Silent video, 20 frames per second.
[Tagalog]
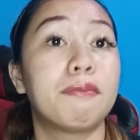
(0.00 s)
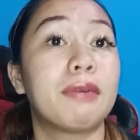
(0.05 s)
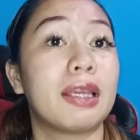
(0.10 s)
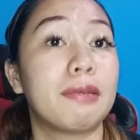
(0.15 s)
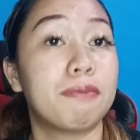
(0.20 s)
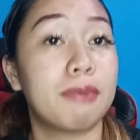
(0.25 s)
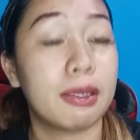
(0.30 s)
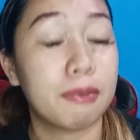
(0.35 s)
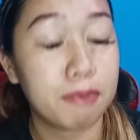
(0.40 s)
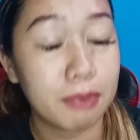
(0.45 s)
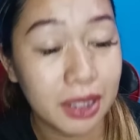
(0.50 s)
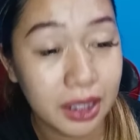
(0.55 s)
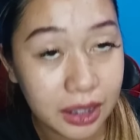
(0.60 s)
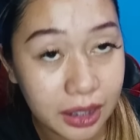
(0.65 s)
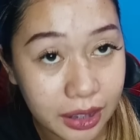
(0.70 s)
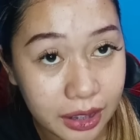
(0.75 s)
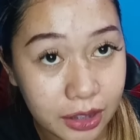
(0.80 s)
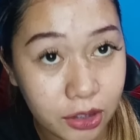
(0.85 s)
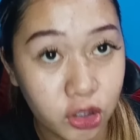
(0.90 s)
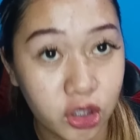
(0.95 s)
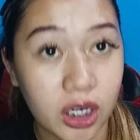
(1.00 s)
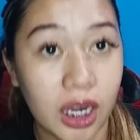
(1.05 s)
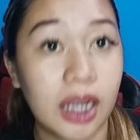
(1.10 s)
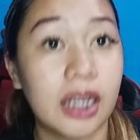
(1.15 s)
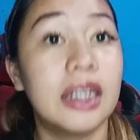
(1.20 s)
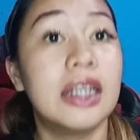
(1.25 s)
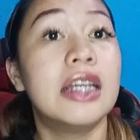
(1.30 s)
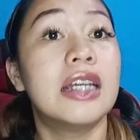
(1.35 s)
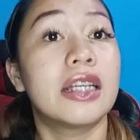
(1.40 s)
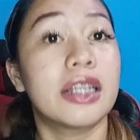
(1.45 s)
May pipiliin
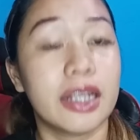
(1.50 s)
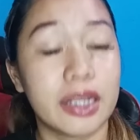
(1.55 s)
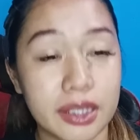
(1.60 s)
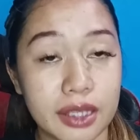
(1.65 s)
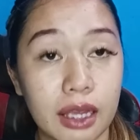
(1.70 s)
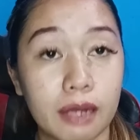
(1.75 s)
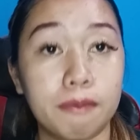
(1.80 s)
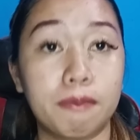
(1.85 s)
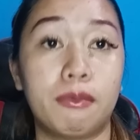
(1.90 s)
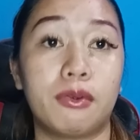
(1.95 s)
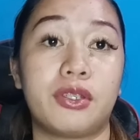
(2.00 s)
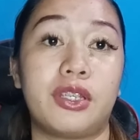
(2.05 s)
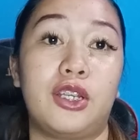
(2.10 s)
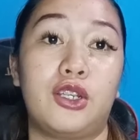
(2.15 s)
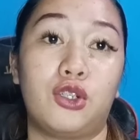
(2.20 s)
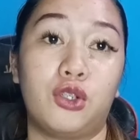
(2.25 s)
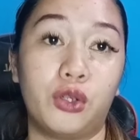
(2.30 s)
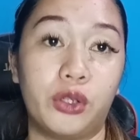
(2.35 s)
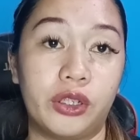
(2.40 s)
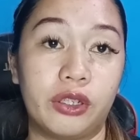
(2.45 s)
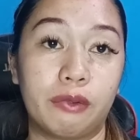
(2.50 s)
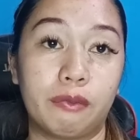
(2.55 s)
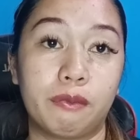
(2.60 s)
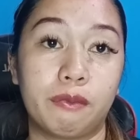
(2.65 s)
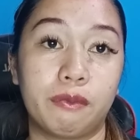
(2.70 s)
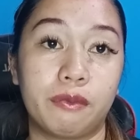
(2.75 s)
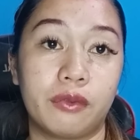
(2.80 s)
siyang isang posisyon.